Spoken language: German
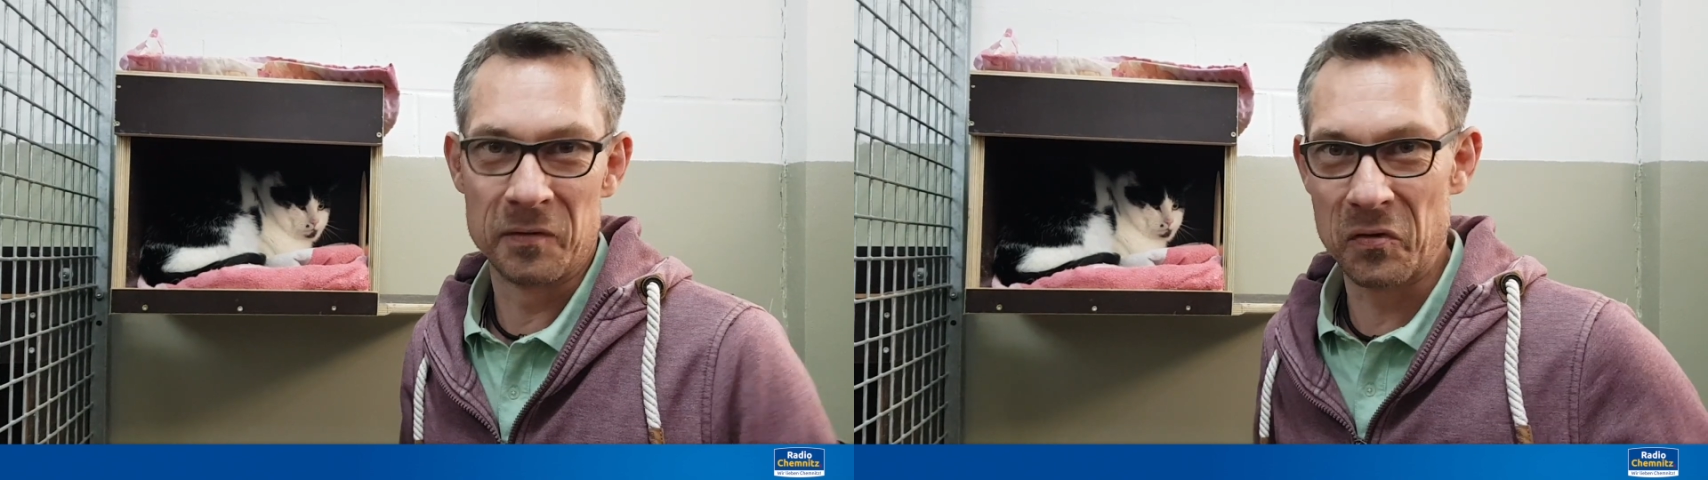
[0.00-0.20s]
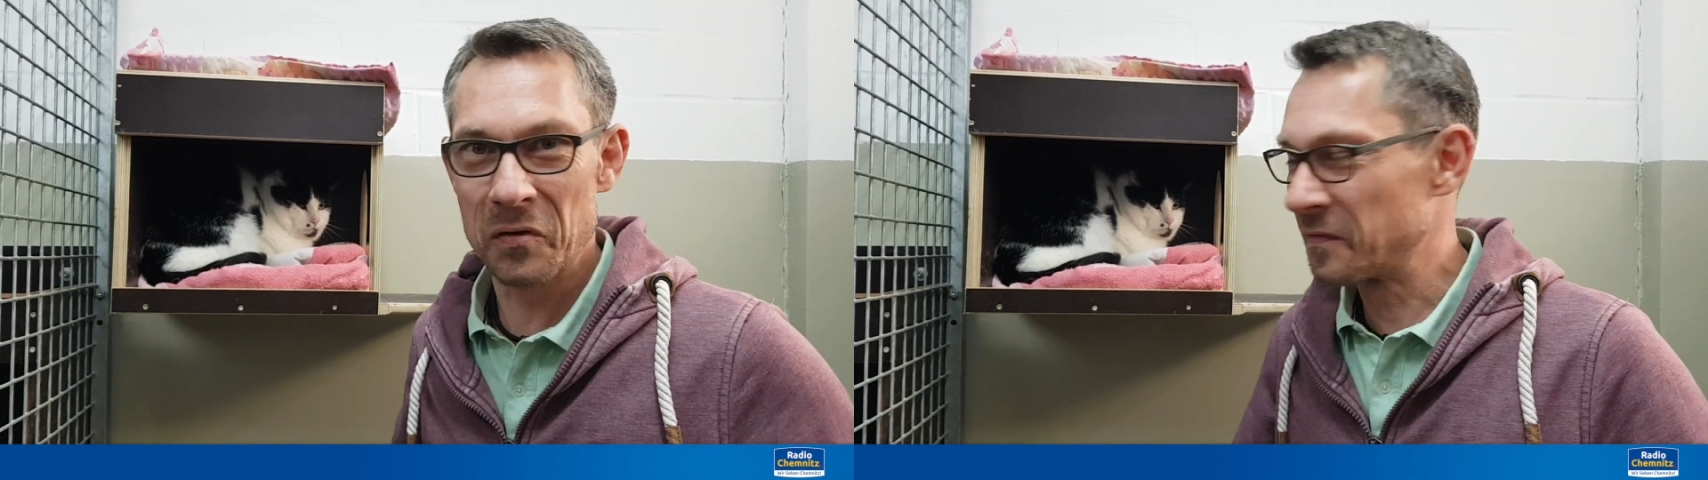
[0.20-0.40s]

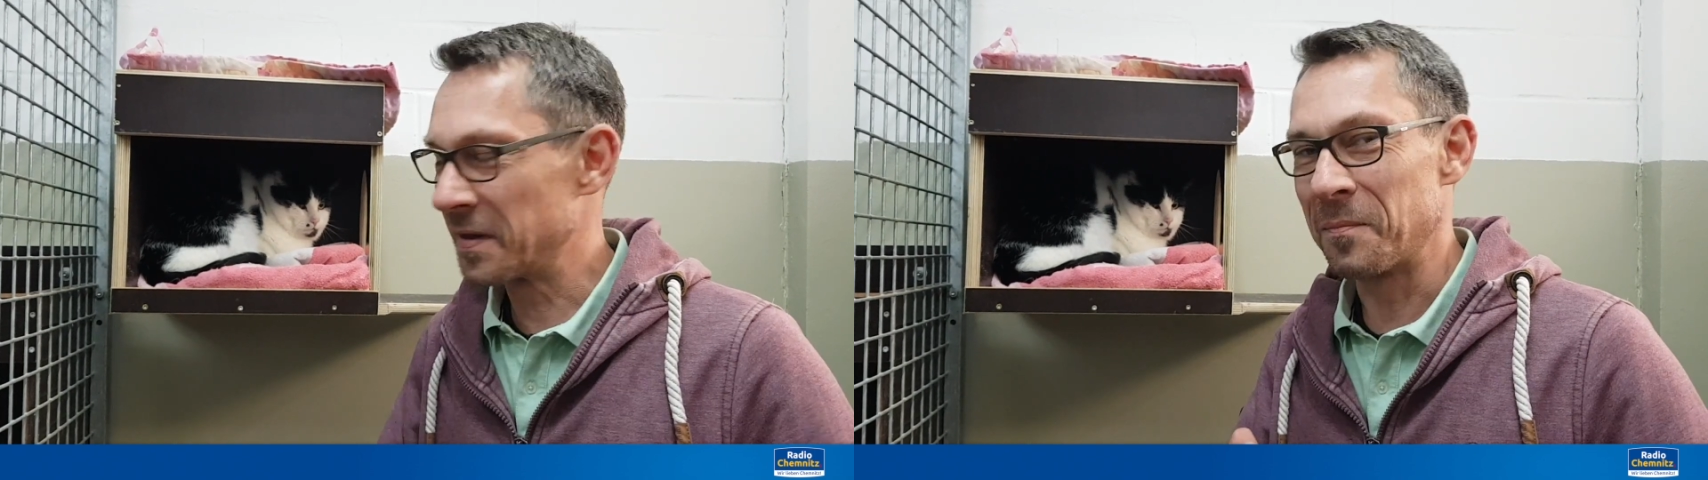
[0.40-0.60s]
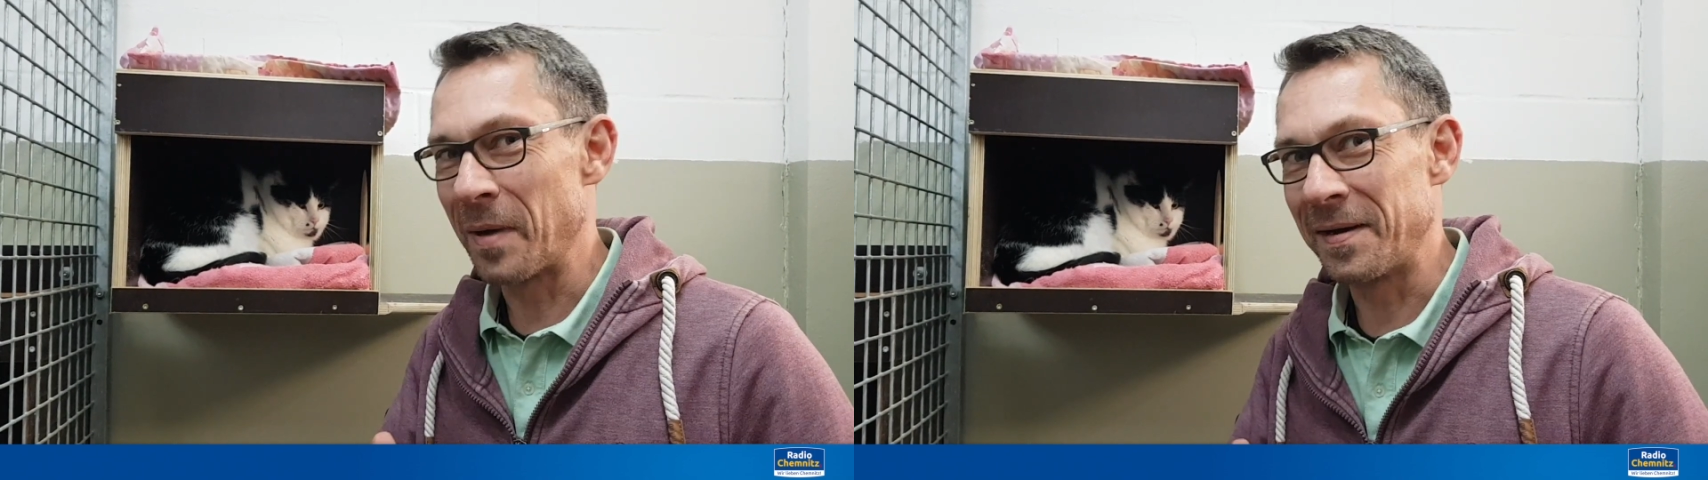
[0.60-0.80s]
Drücken wir
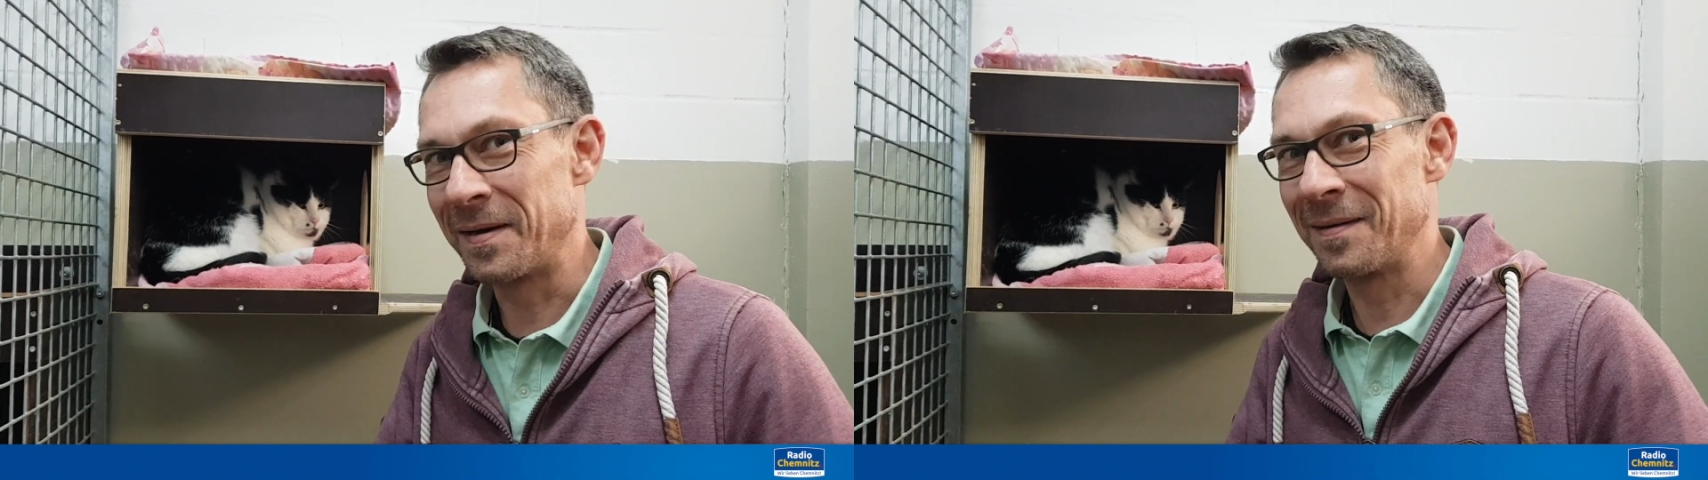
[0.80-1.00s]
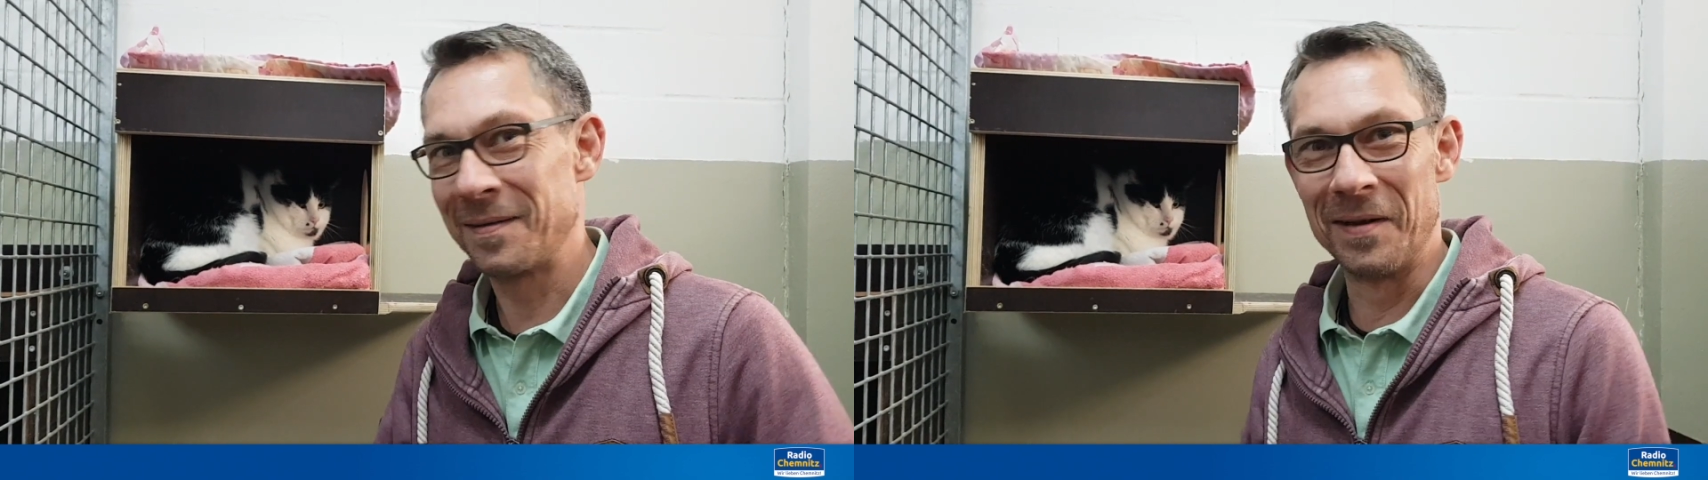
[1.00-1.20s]
den
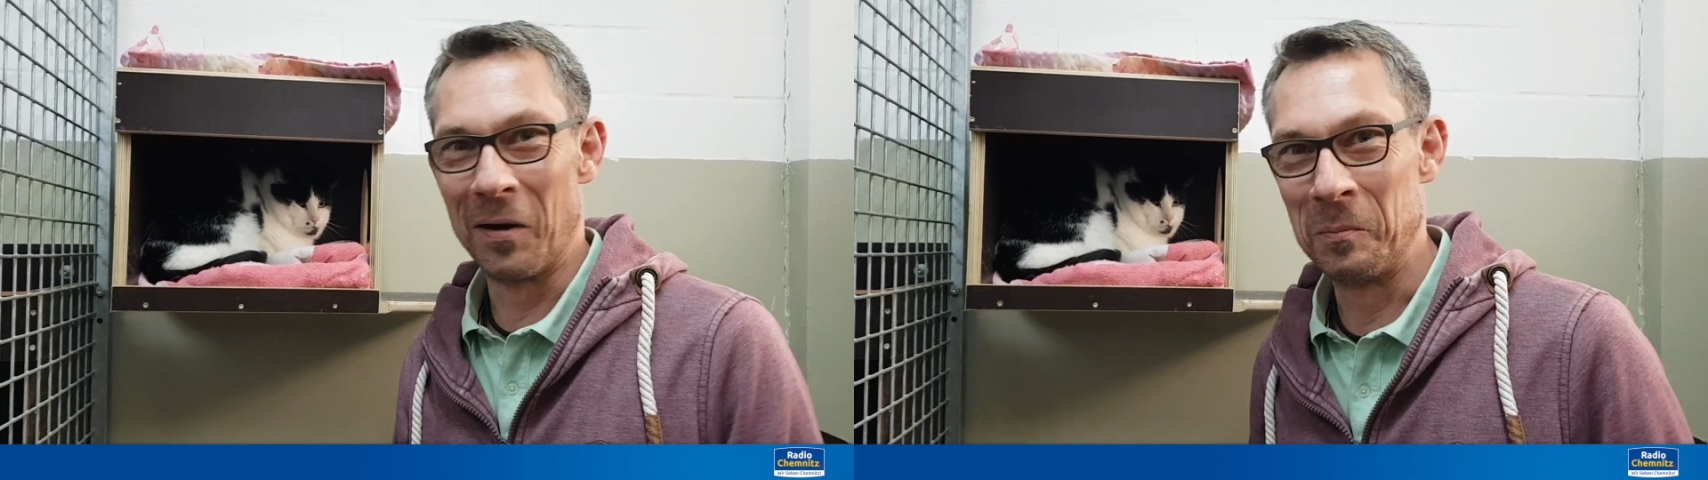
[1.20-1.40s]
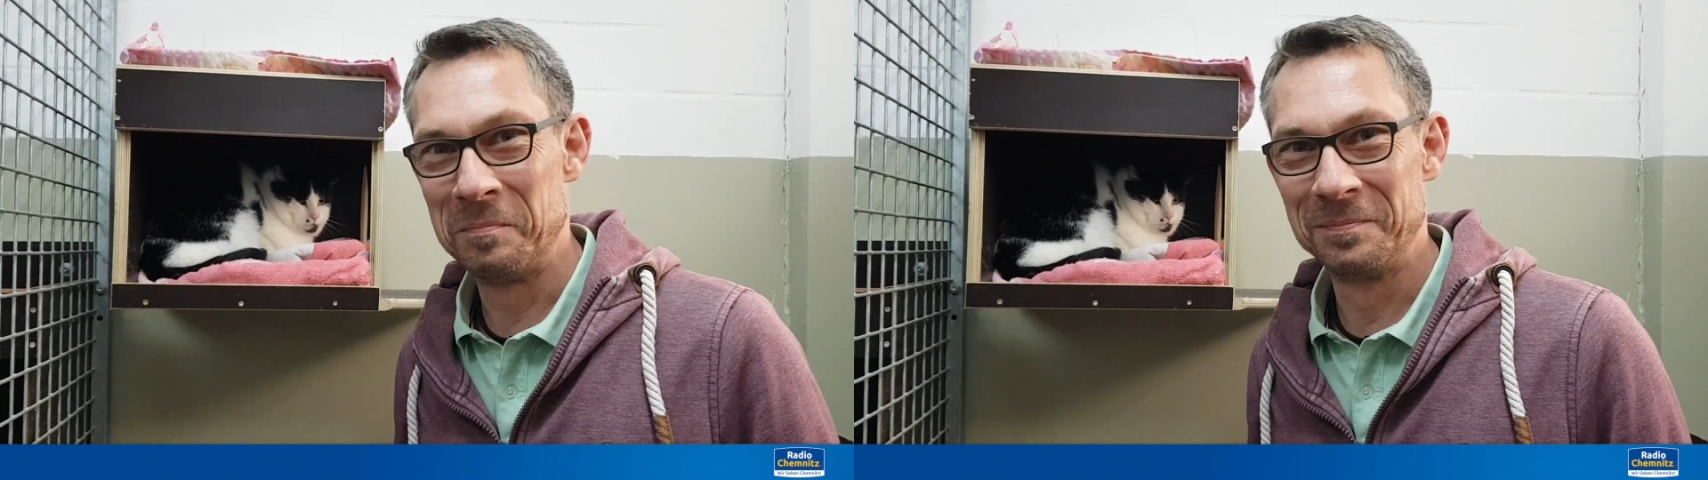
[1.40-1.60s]
beiden die
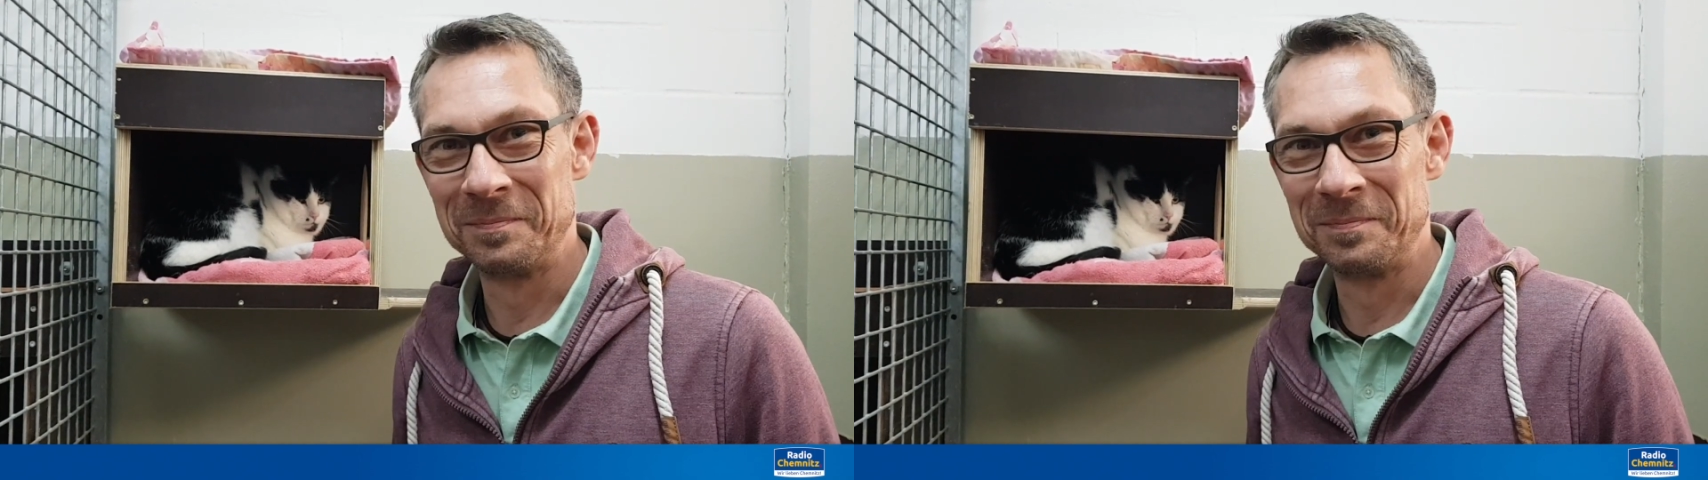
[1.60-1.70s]
Daumen.